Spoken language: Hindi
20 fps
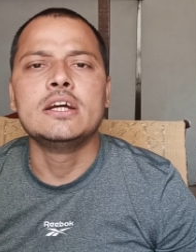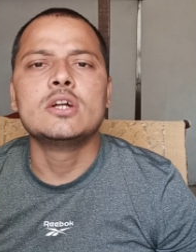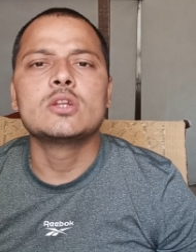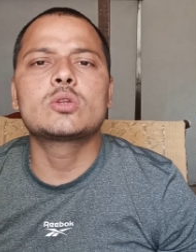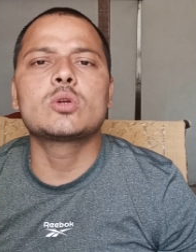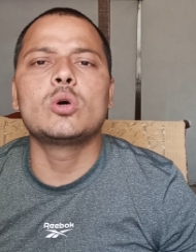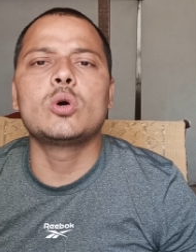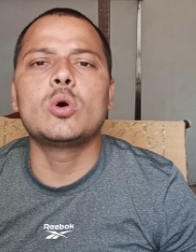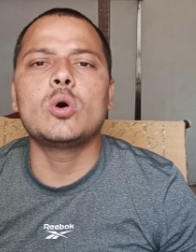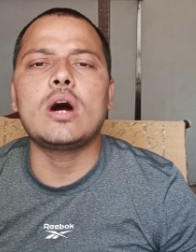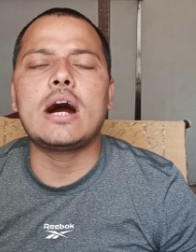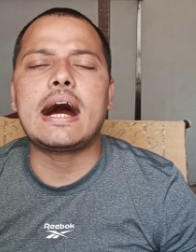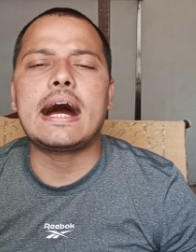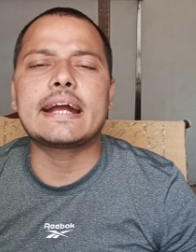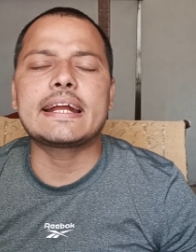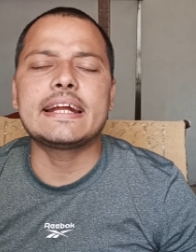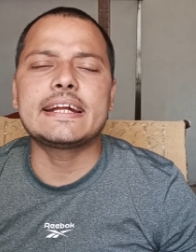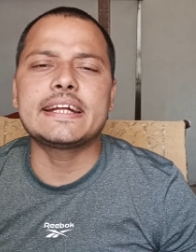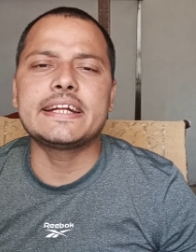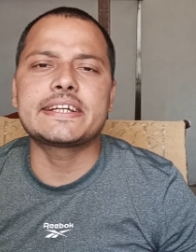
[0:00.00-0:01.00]
तो
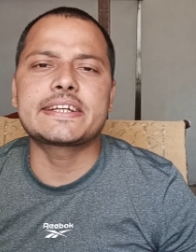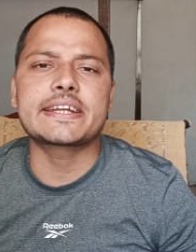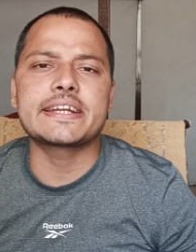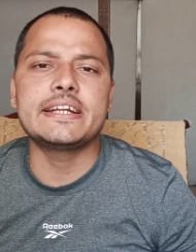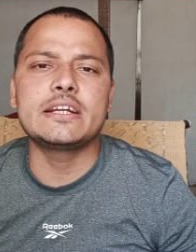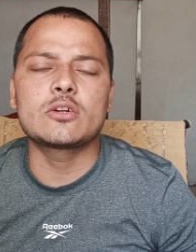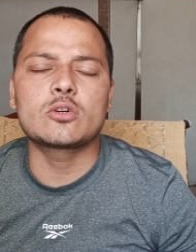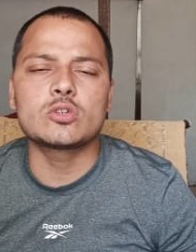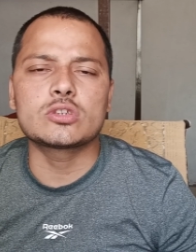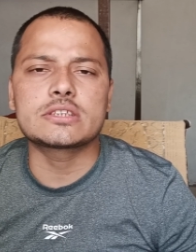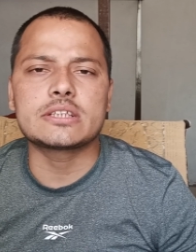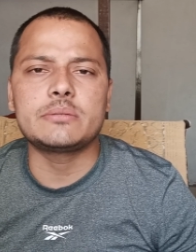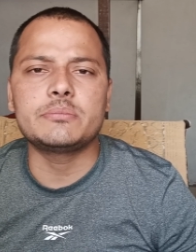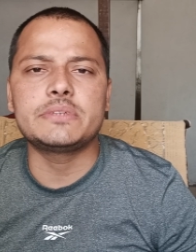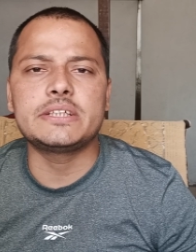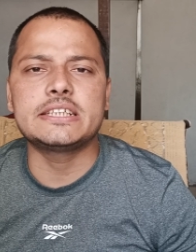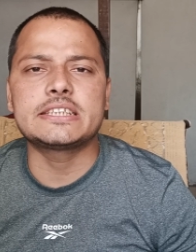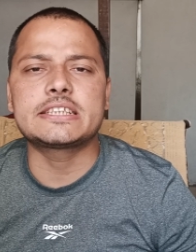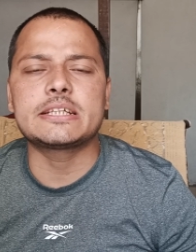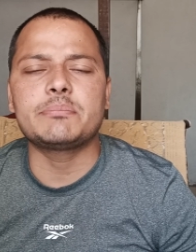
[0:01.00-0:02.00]
आगे के ट्रेंड को
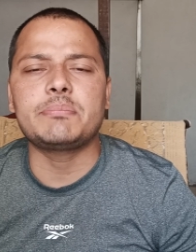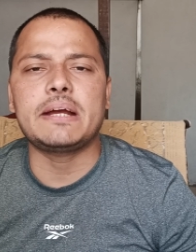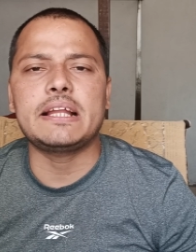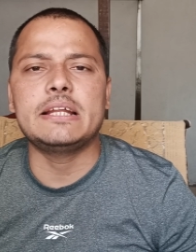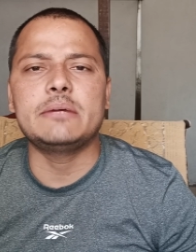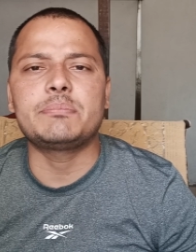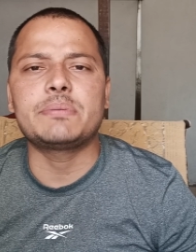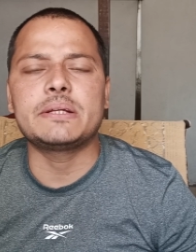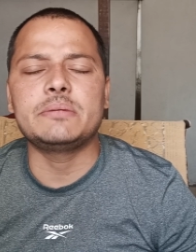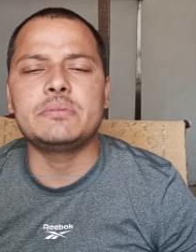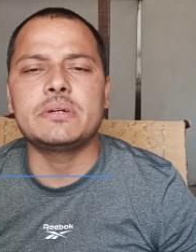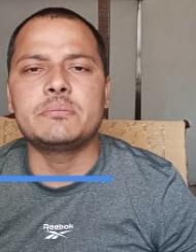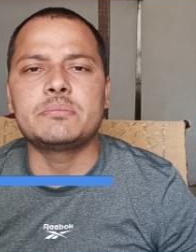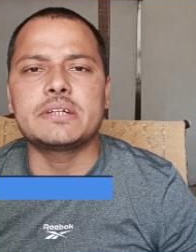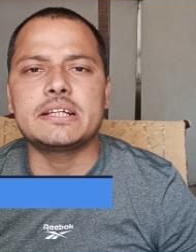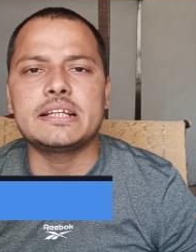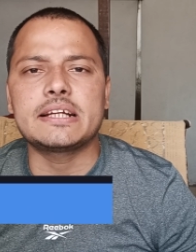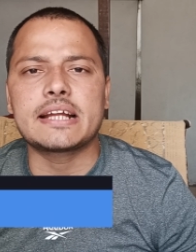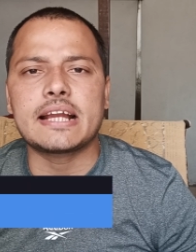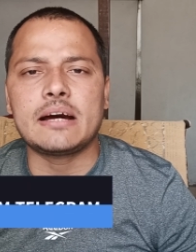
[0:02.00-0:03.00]
समझे इससे पहले प्रीमियम
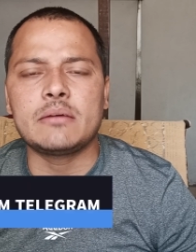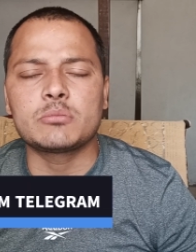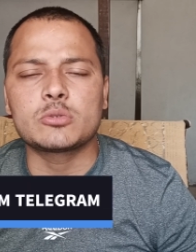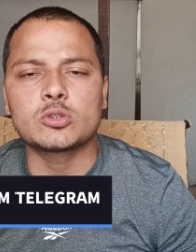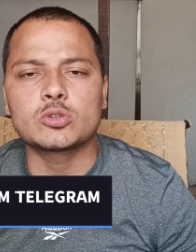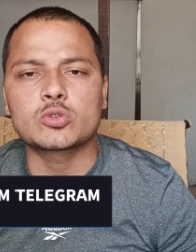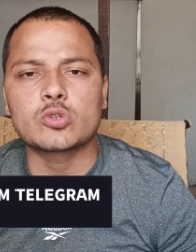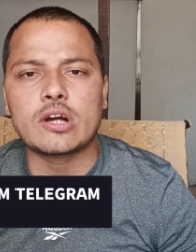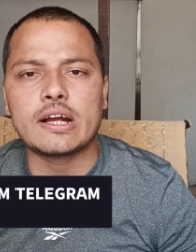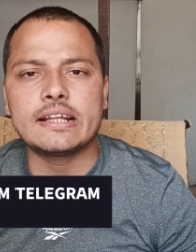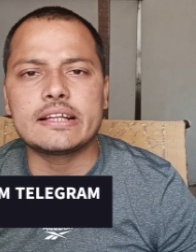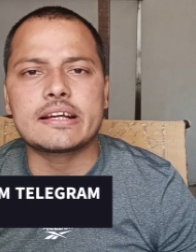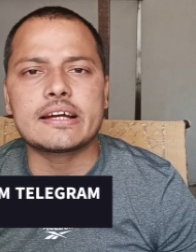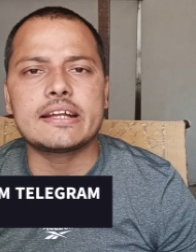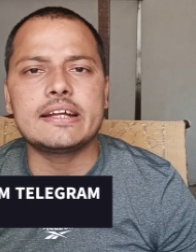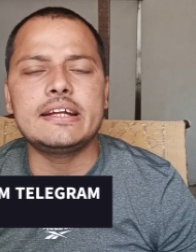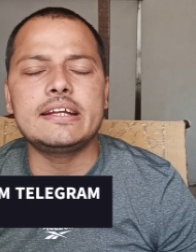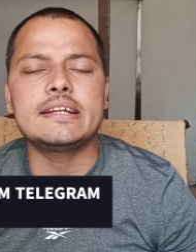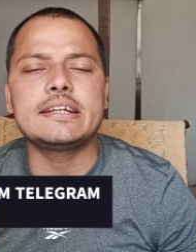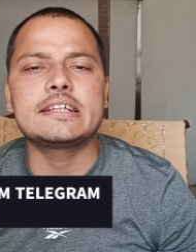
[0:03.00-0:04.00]
टेलीग्राम को ज्वाइन
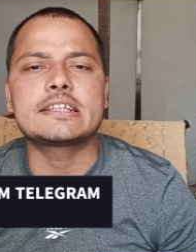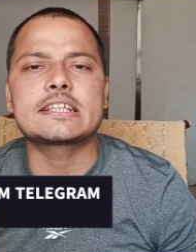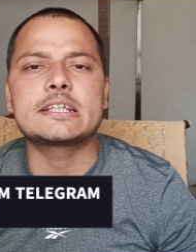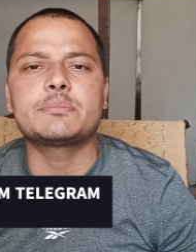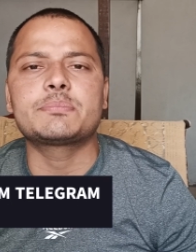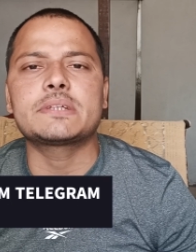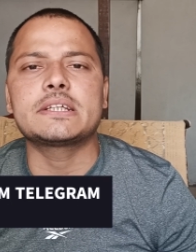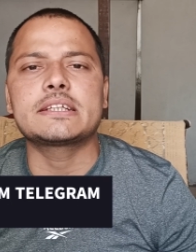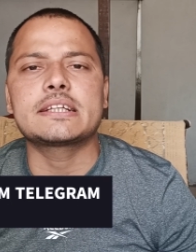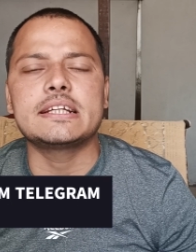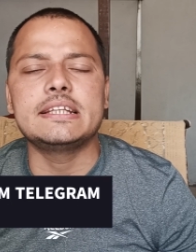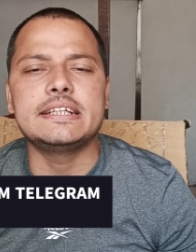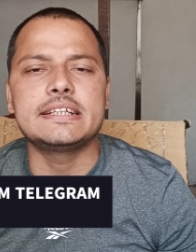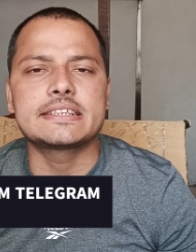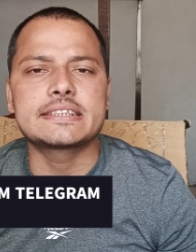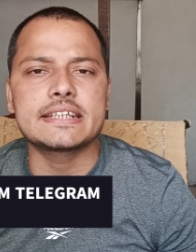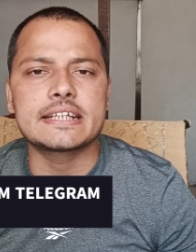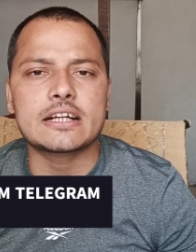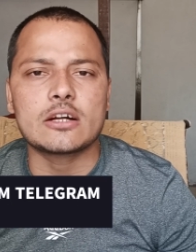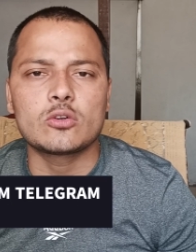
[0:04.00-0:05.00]
करें डिस्क्रिप्शन के लिंक
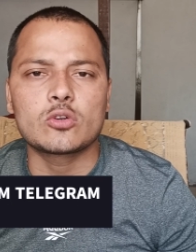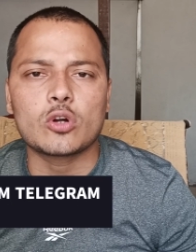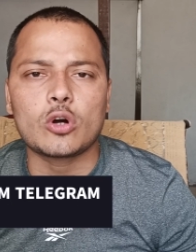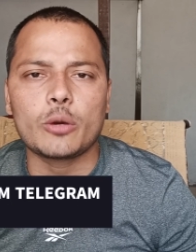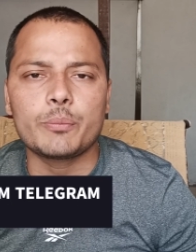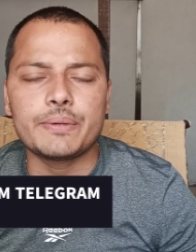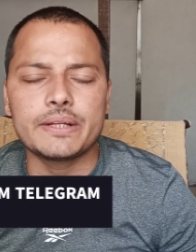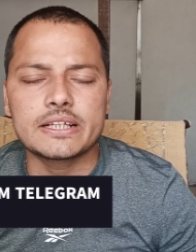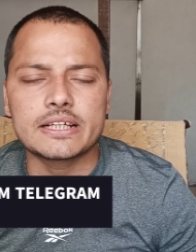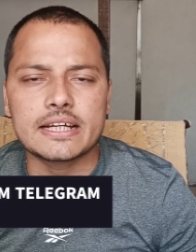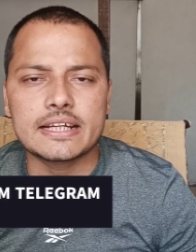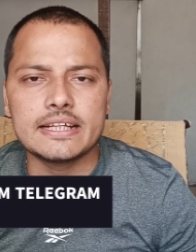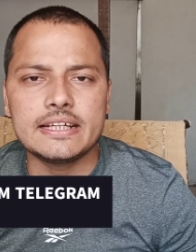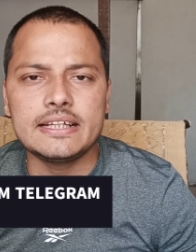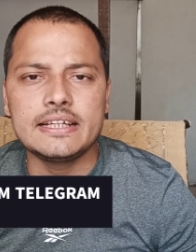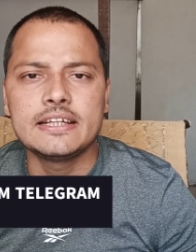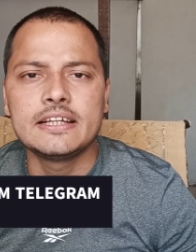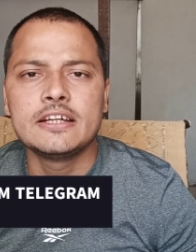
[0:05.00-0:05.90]
से अकाउंट ओपन करें